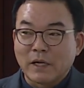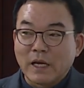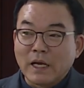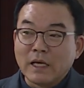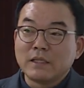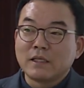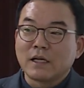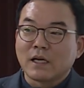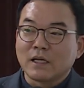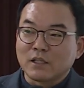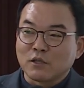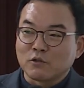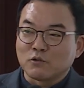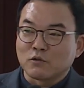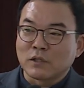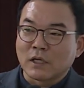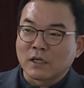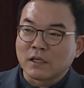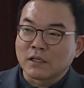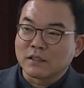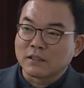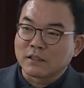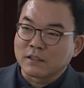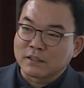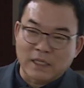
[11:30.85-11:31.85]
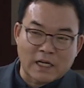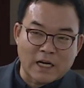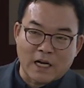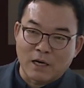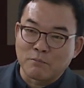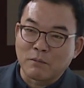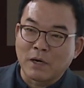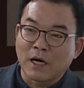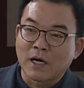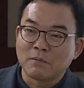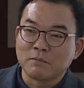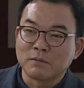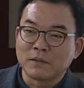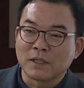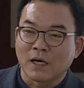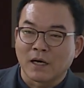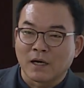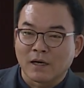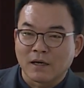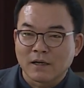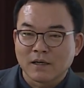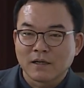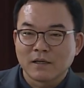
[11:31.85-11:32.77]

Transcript: 애들한테 좋다는 거는 잘 안 망합니다.